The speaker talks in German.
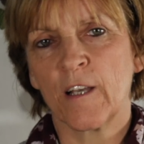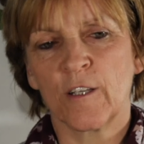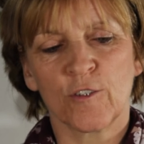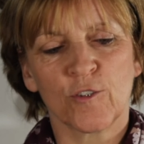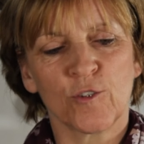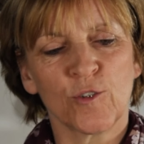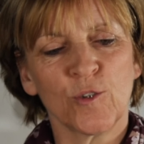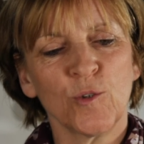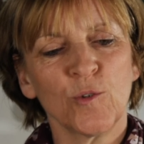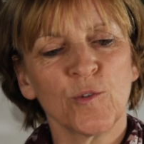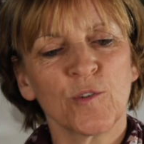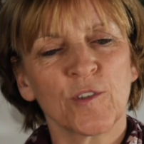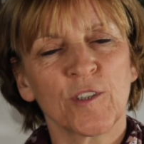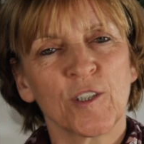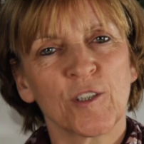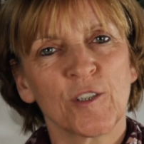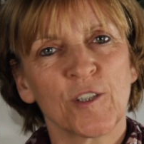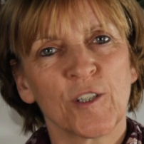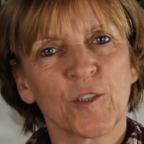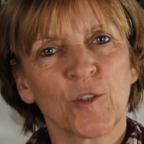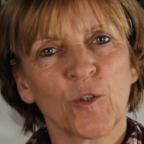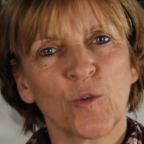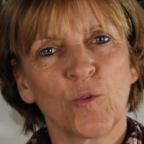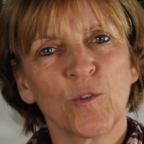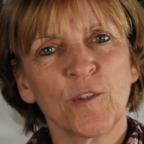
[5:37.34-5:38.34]
So, und die
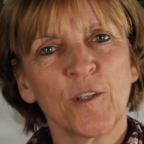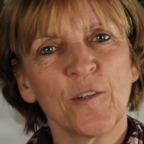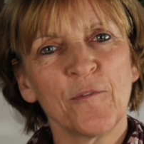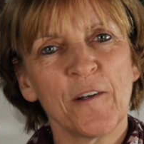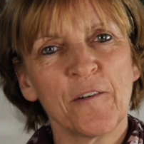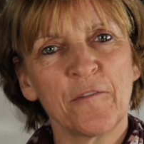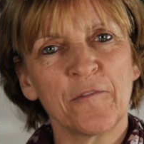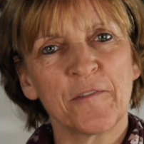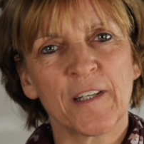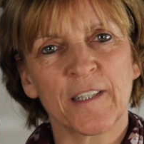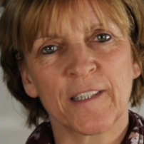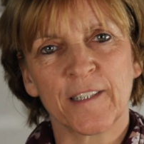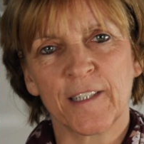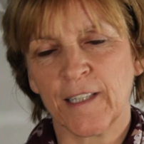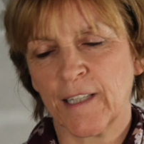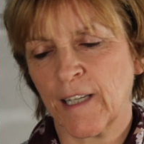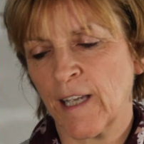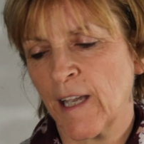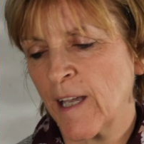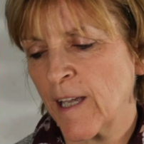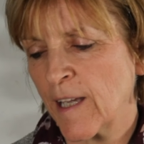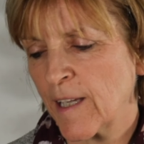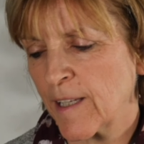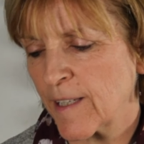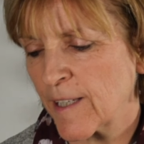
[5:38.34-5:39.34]
Zitrone wäre fertig.
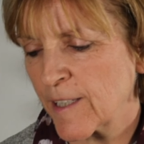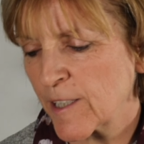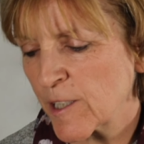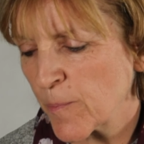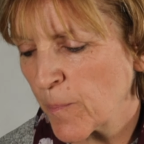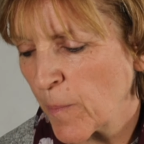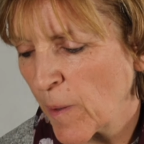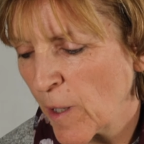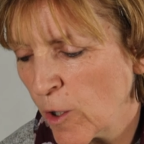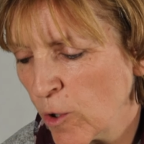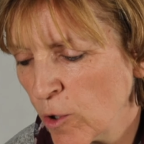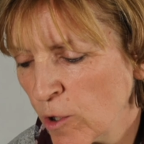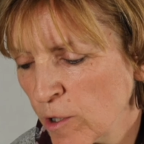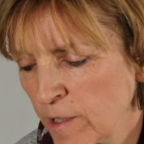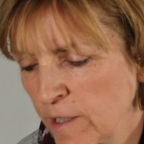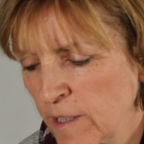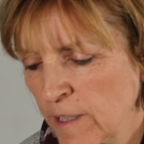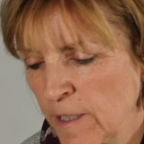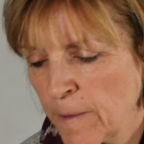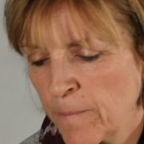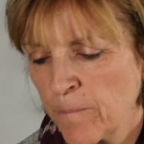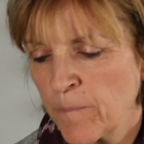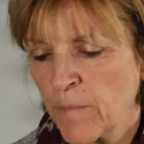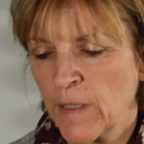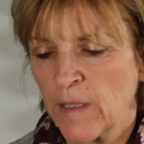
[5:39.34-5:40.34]
Jetzt braucht
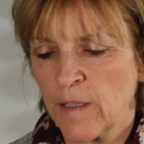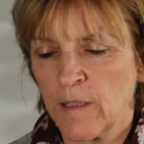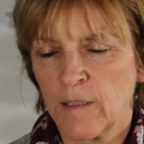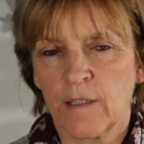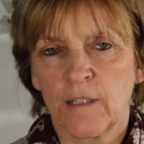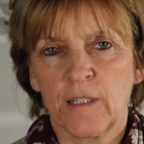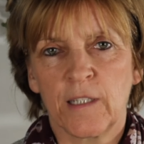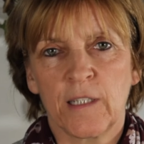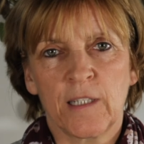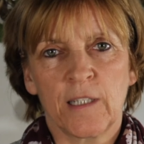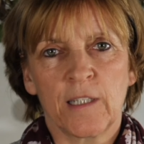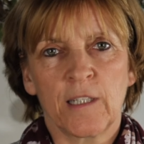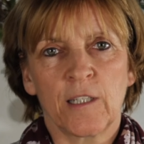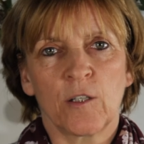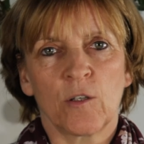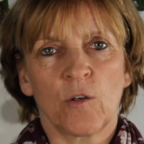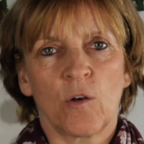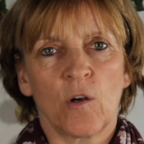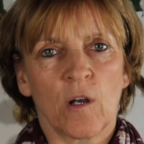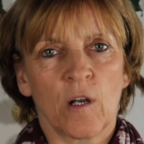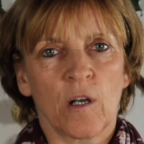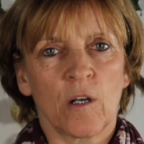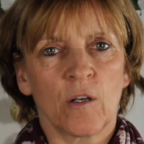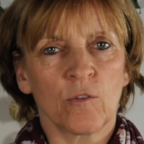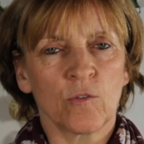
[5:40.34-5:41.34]
ihr die
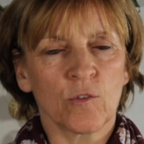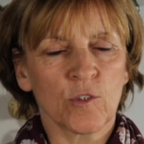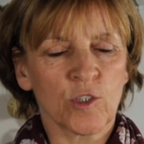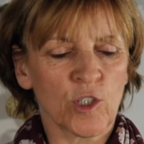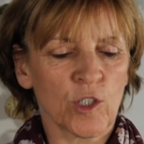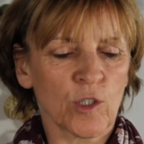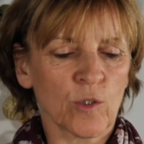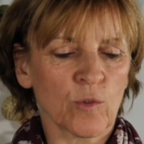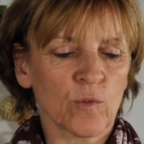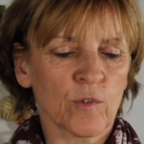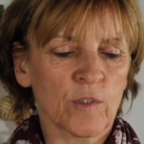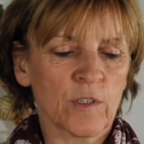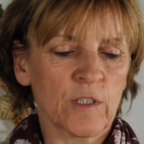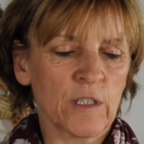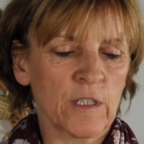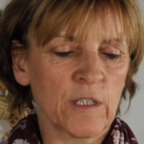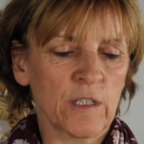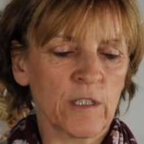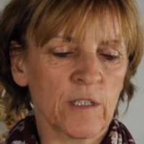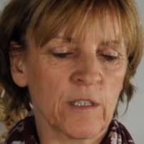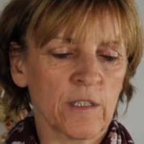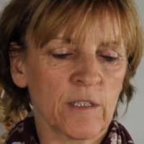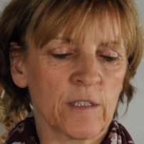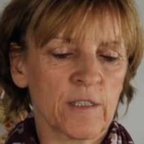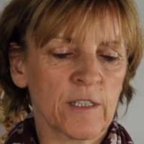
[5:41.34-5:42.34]
Orange und
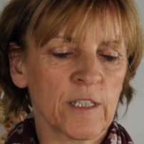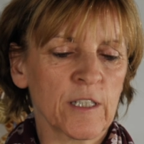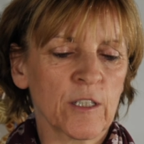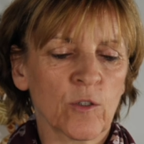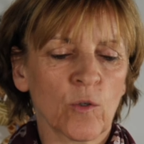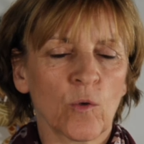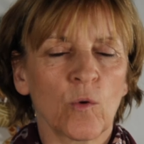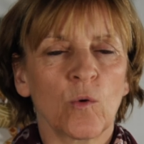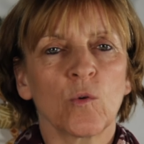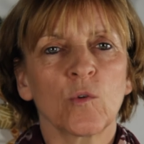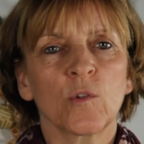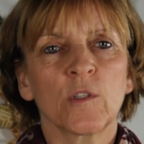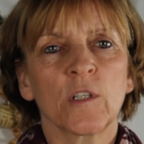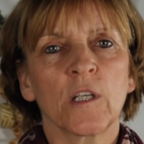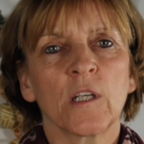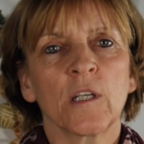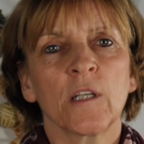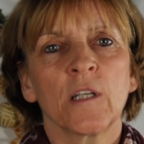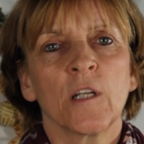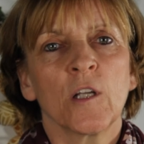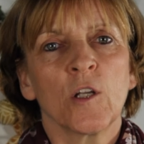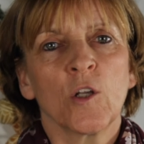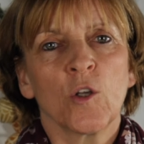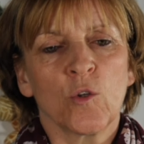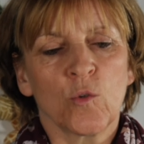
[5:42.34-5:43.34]
die
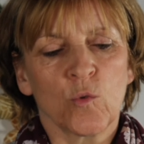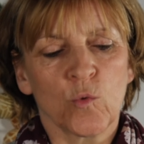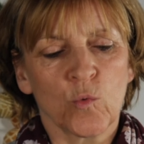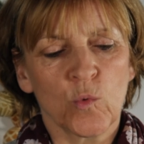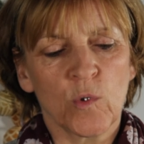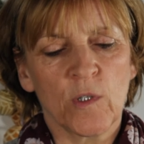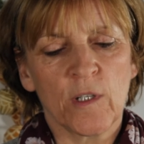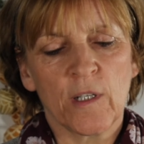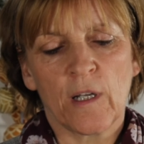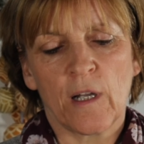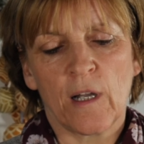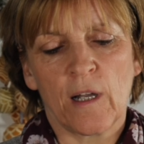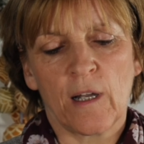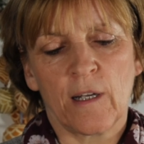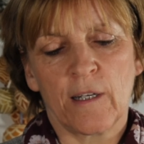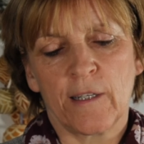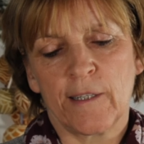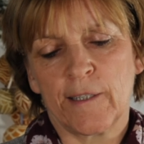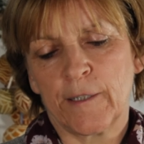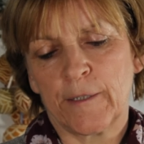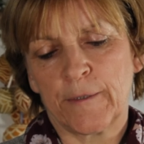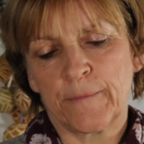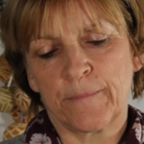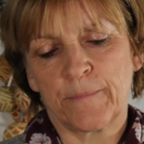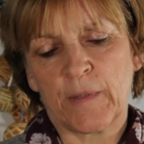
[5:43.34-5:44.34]
Zitrone nur ähm,
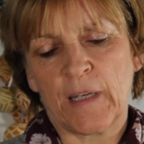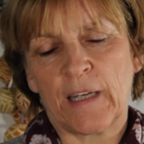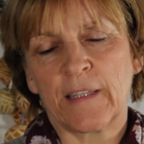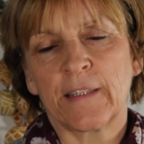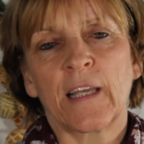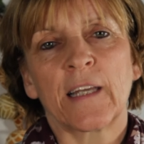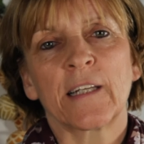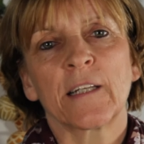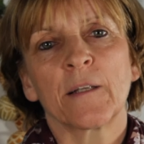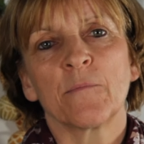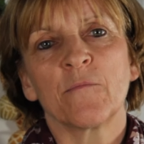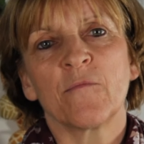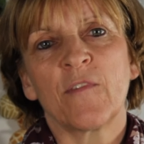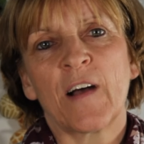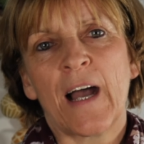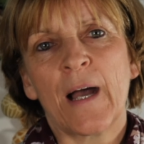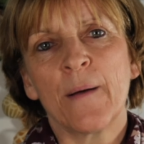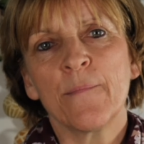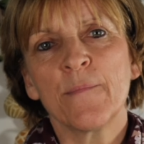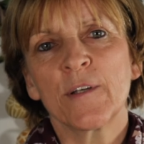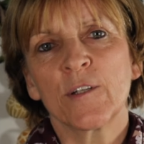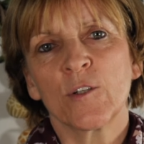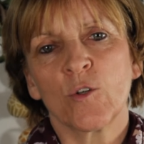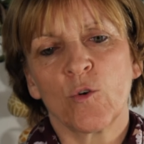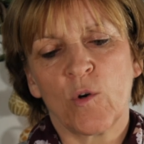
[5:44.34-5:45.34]
an einem
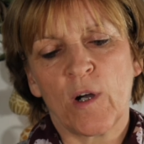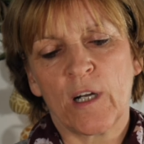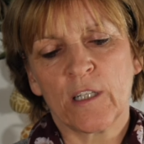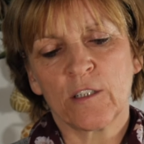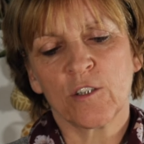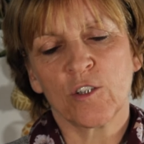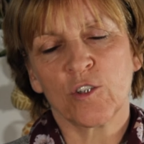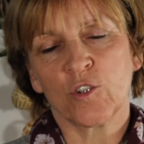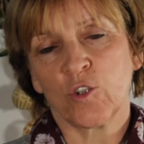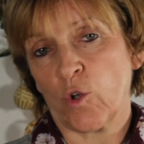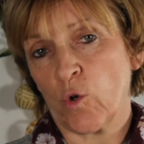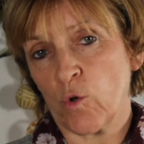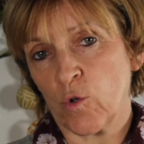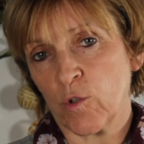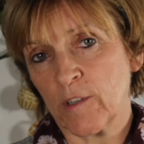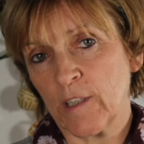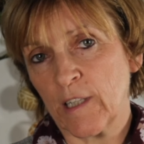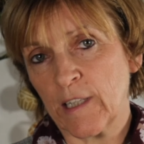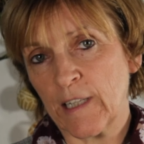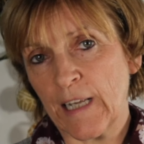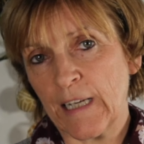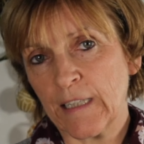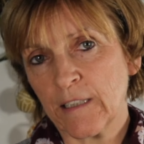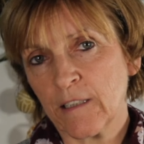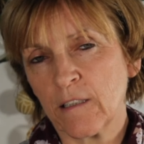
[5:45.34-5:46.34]
warmen Ort
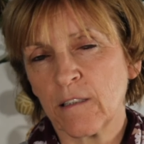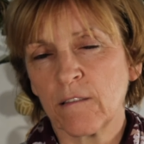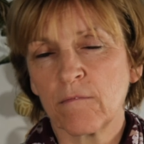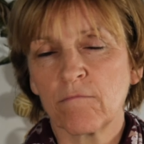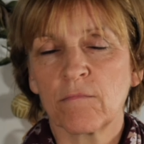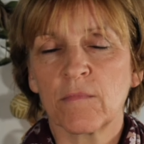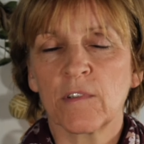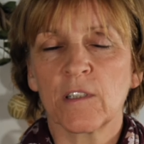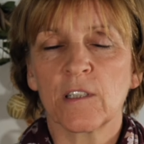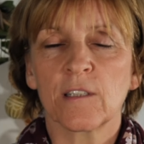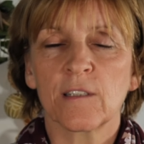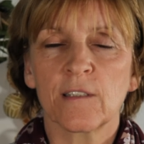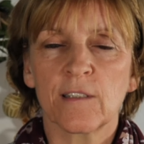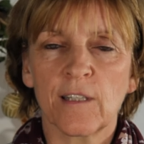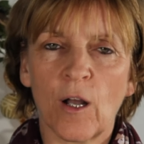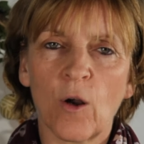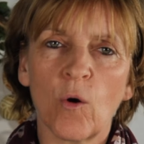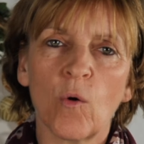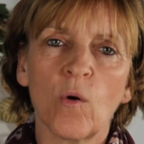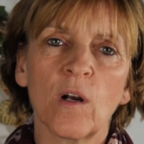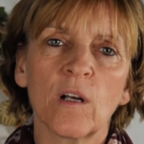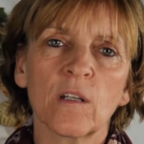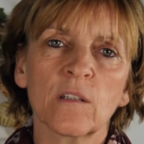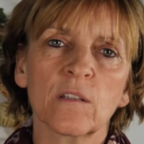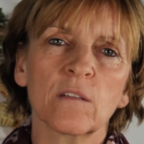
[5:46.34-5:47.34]
trocknen lassen. Das
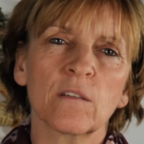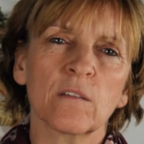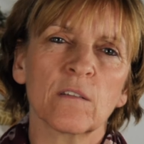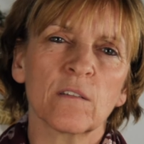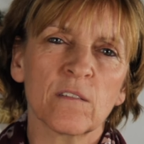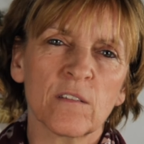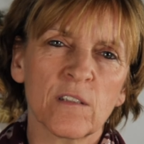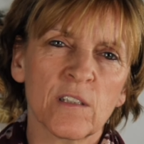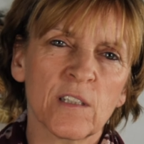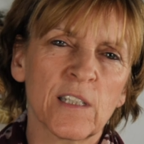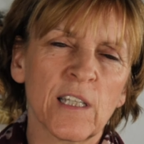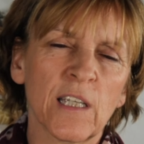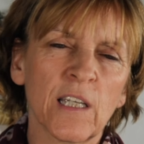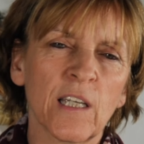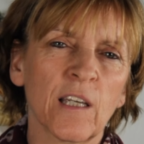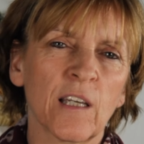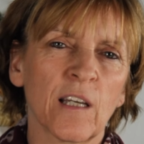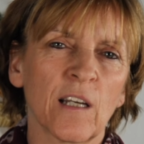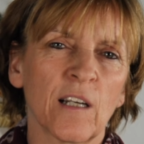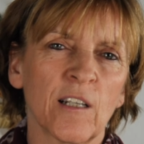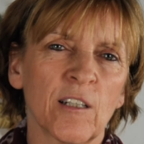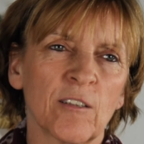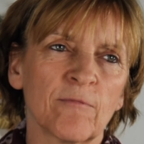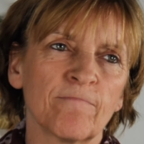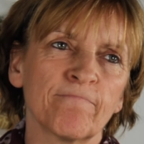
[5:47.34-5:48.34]
dauert
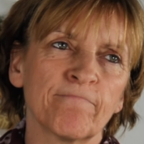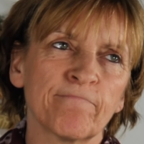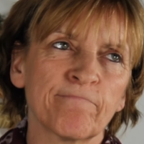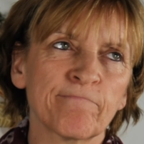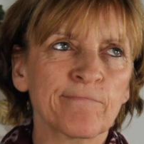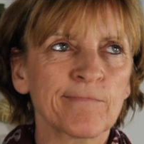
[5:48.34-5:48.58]
sicher